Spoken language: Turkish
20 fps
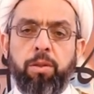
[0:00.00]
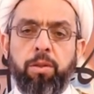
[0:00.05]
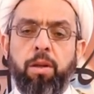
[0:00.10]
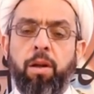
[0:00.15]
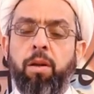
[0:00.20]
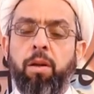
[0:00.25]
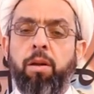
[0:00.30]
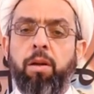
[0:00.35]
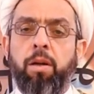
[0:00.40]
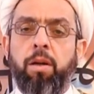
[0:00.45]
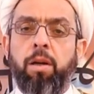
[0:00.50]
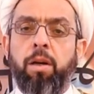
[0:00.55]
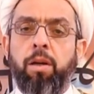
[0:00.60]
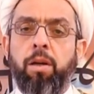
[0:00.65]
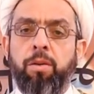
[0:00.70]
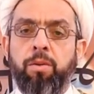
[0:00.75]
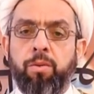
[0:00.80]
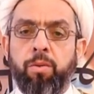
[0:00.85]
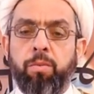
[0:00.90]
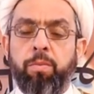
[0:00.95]

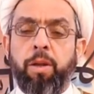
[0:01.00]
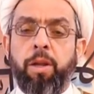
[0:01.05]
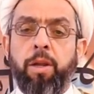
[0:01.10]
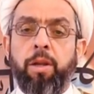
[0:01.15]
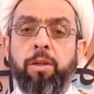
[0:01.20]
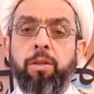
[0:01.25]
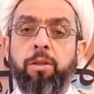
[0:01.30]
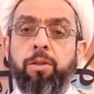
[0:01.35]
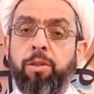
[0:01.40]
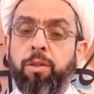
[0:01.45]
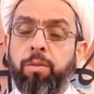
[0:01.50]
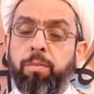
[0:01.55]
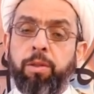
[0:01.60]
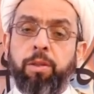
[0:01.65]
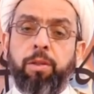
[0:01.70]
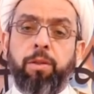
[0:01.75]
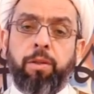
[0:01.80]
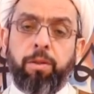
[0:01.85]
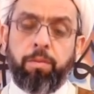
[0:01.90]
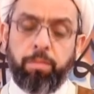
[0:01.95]
Talha, Zübeyir,
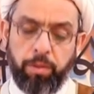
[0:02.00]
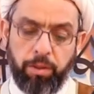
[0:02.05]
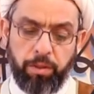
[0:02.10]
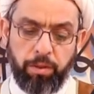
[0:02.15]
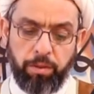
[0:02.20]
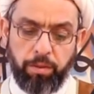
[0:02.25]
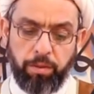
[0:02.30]
Şimir gibi.